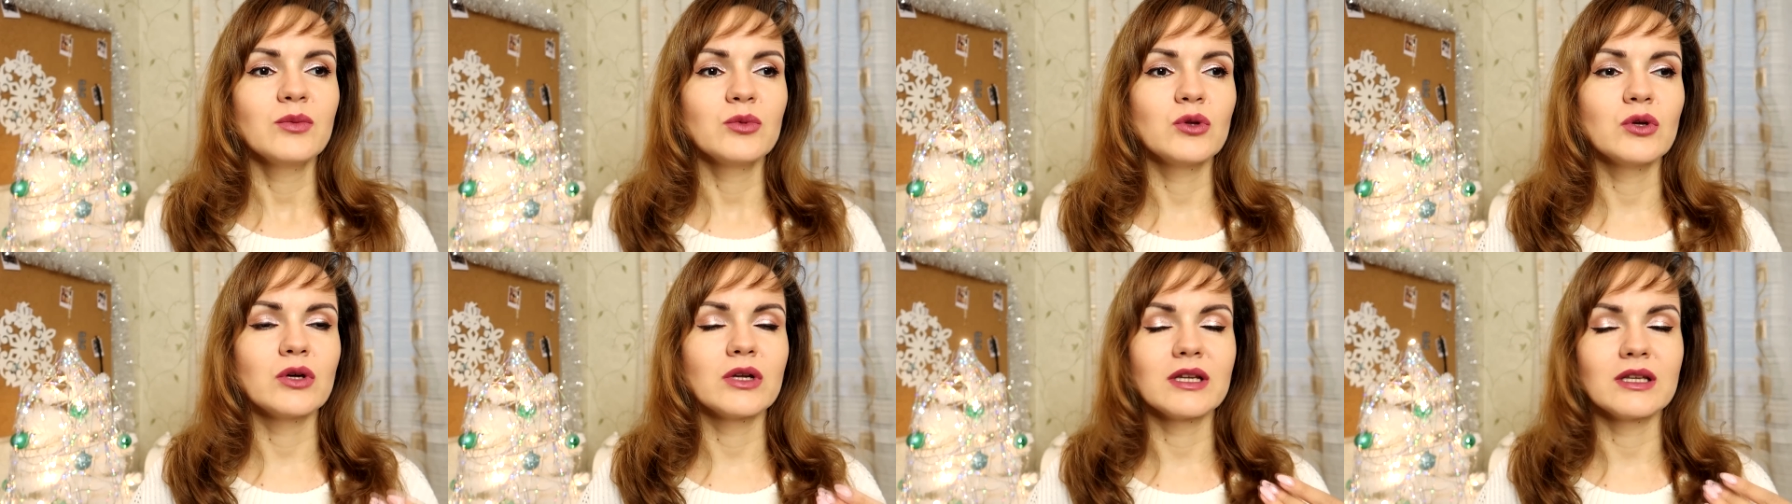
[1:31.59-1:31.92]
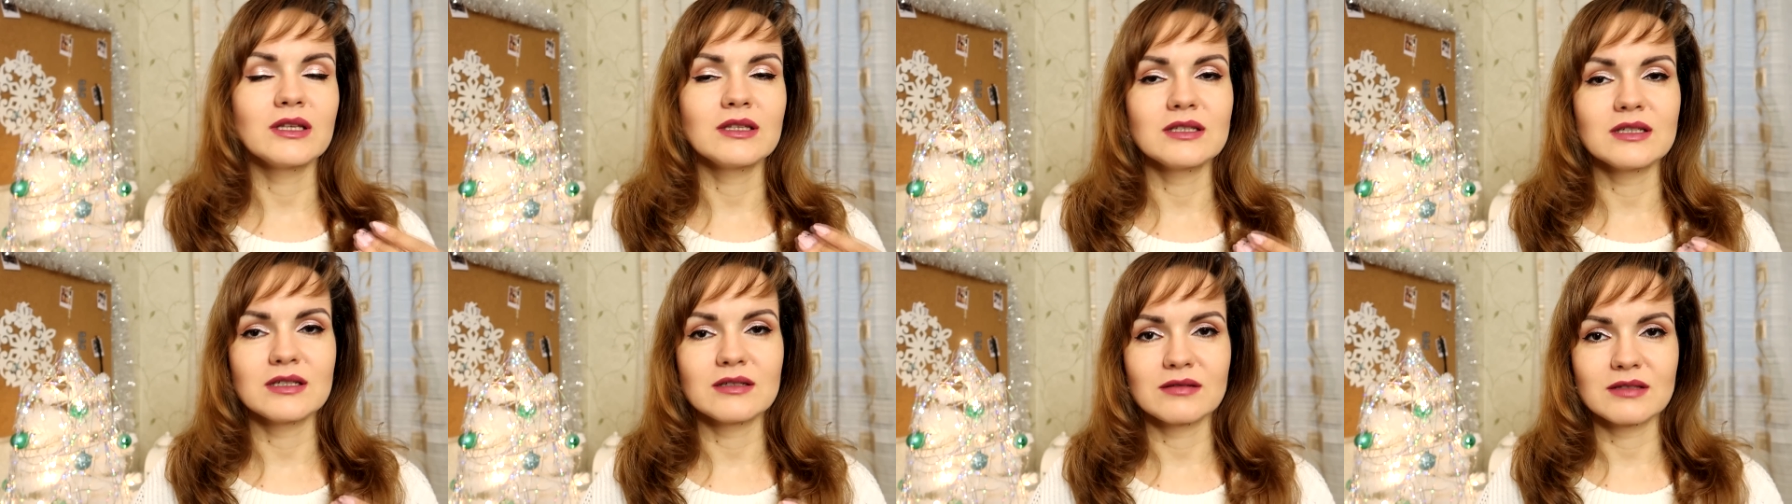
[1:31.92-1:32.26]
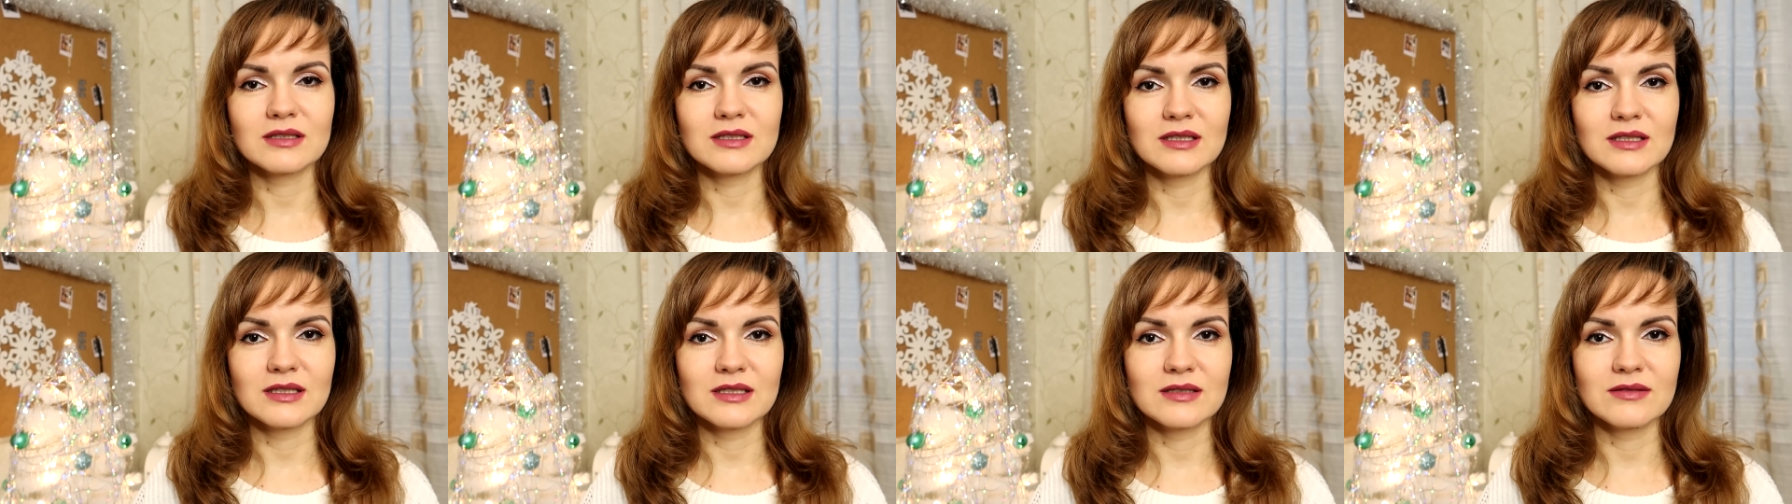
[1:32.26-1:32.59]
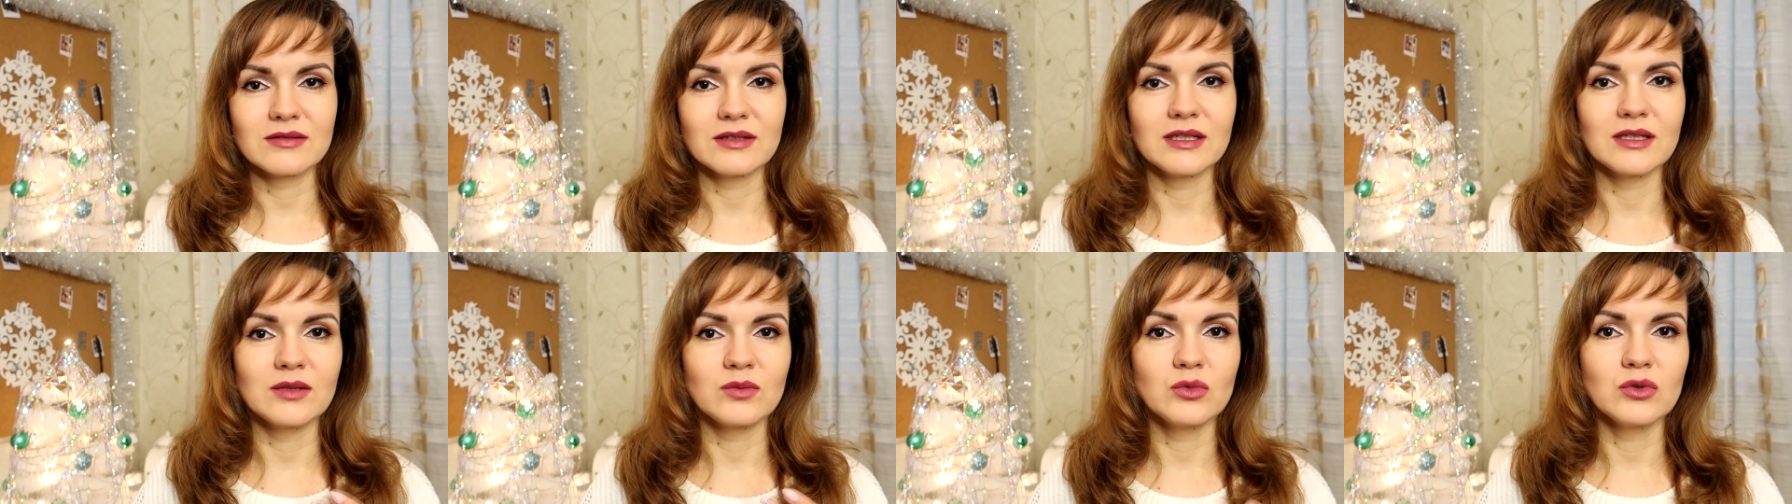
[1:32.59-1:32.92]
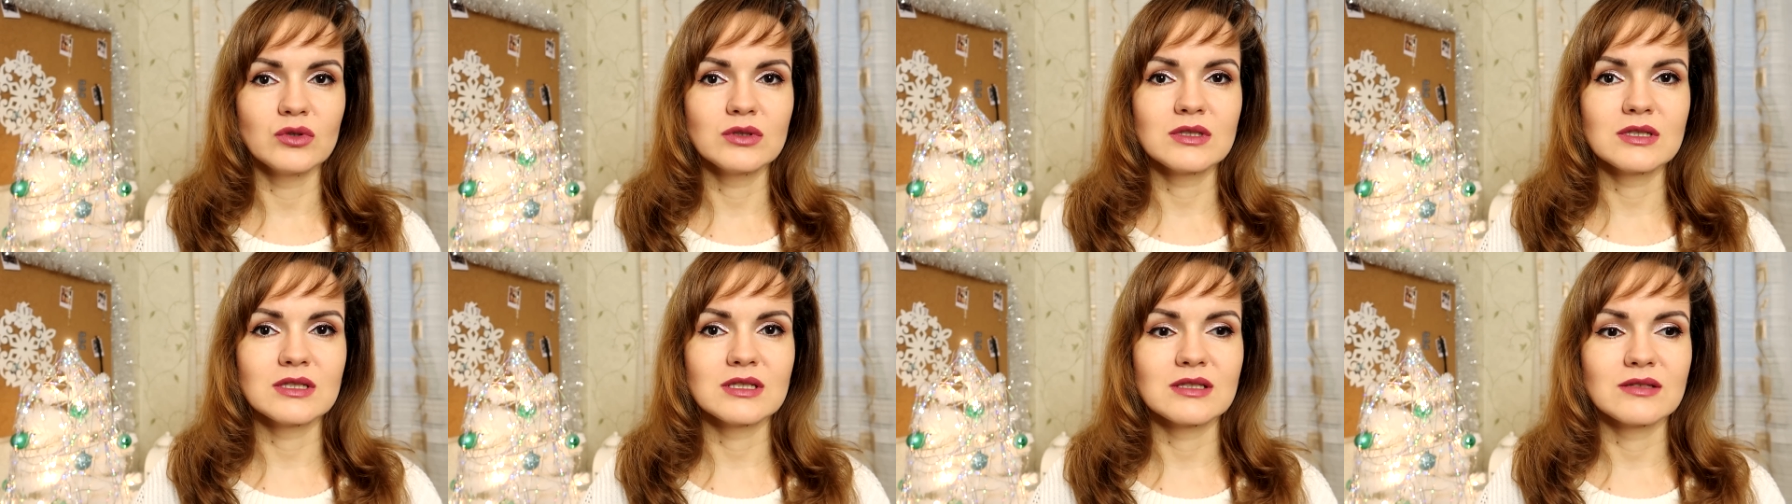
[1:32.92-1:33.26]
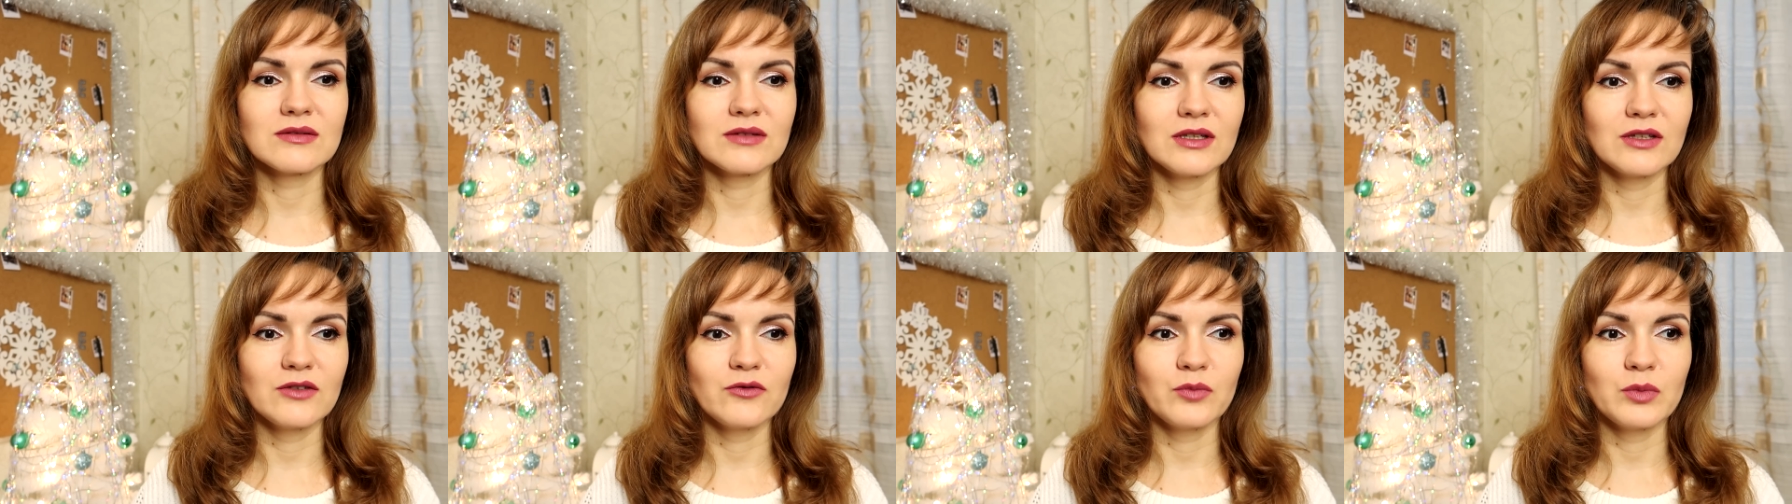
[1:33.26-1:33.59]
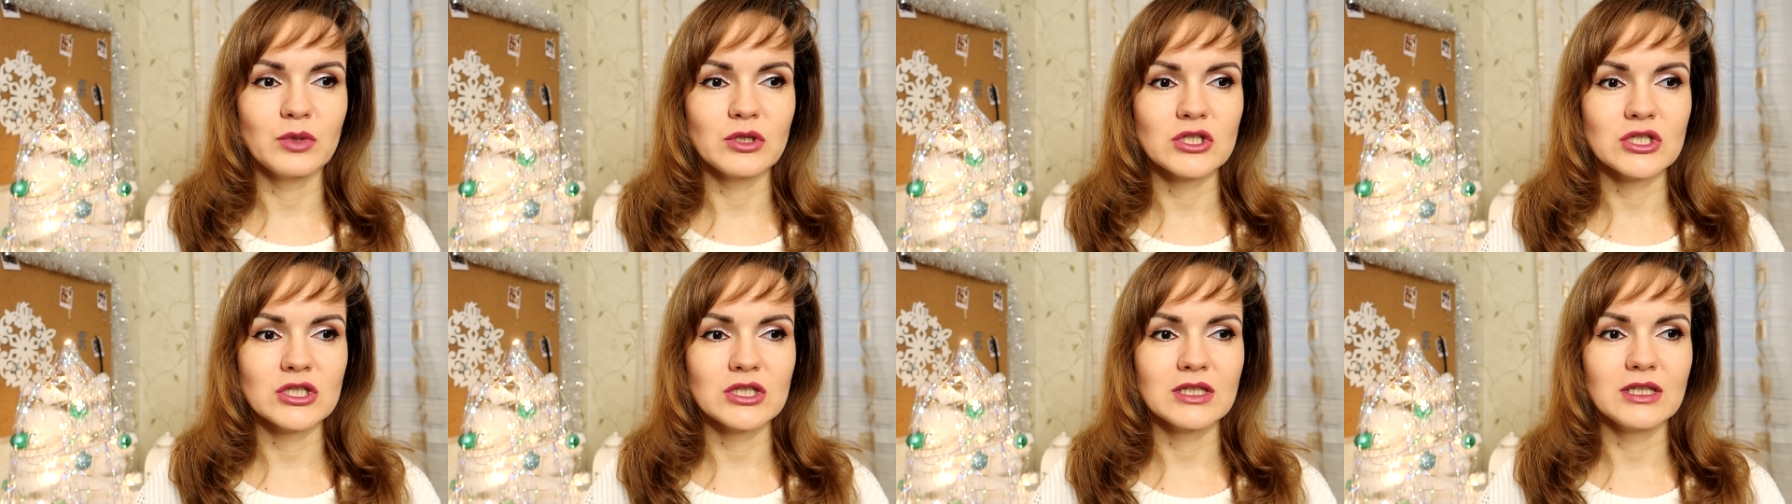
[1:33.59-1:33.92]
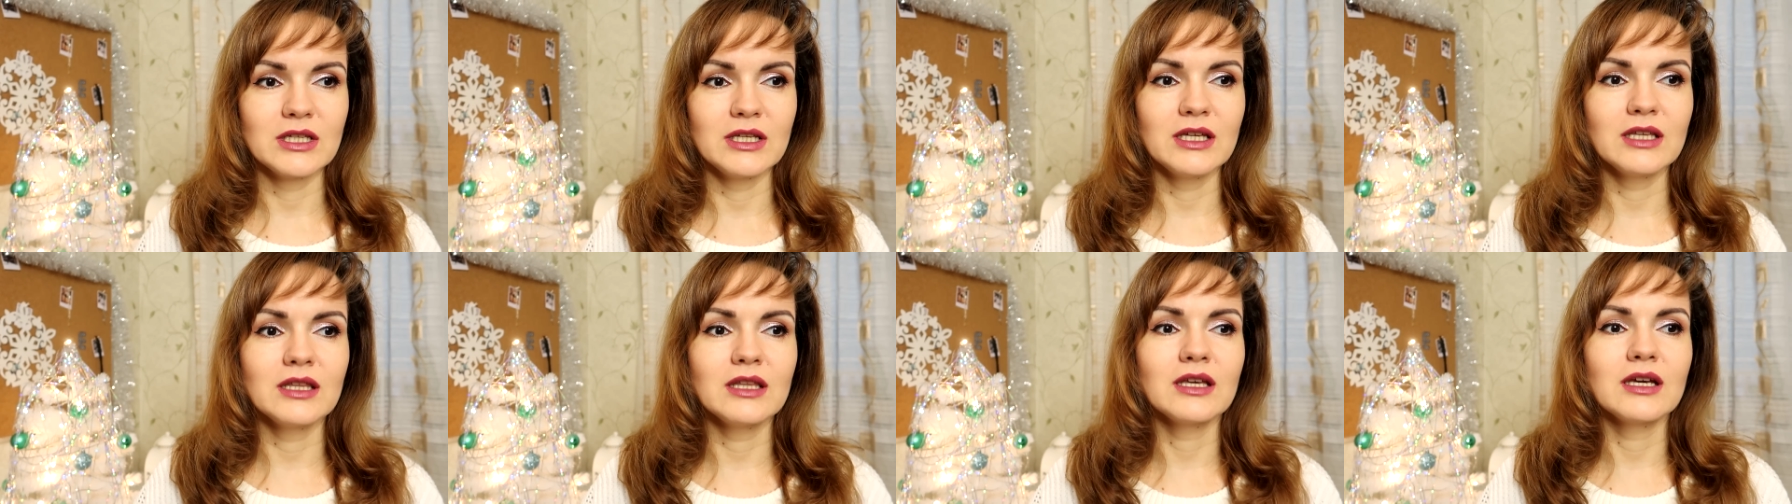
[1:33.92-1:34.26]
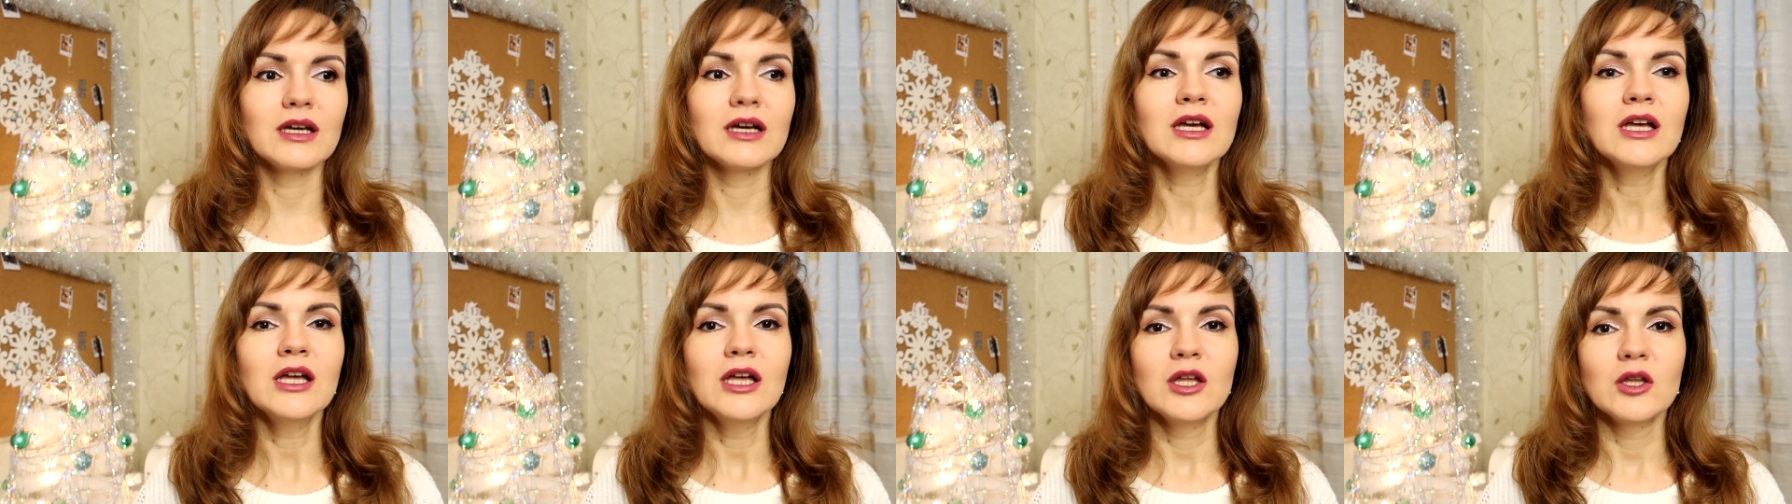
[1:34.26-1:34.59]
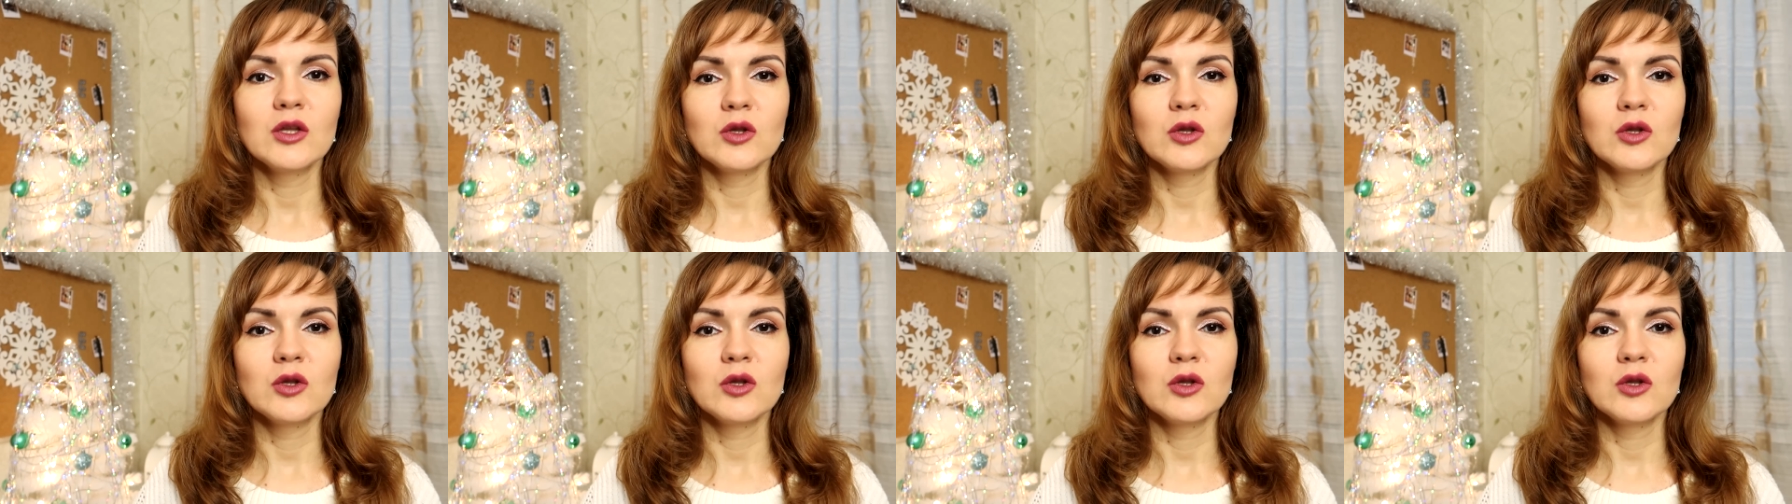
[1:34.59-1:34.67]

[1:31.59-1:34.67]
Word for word: Буду ориентироваться на свои эмоции, свои впечатления,